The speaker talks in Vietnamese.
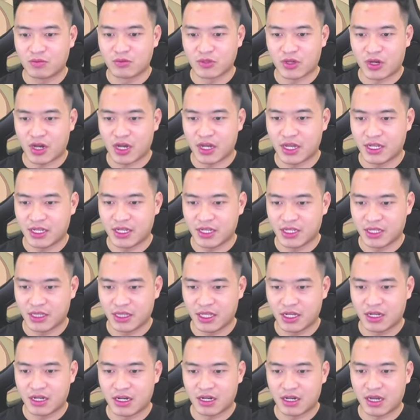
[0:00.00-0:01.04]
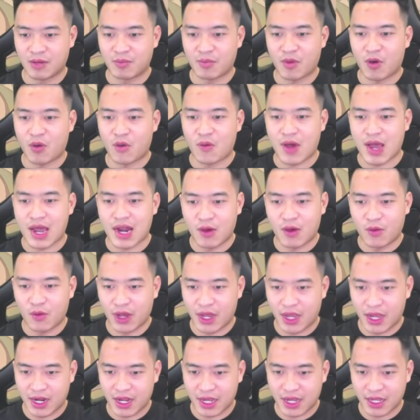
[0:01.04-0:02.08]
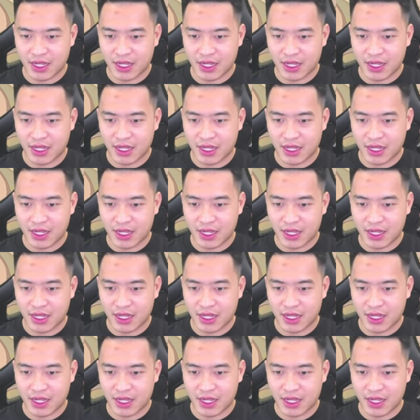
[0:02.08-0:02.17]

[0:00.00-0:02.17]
rồi. Tích cực ấn bỏ qua là ok này.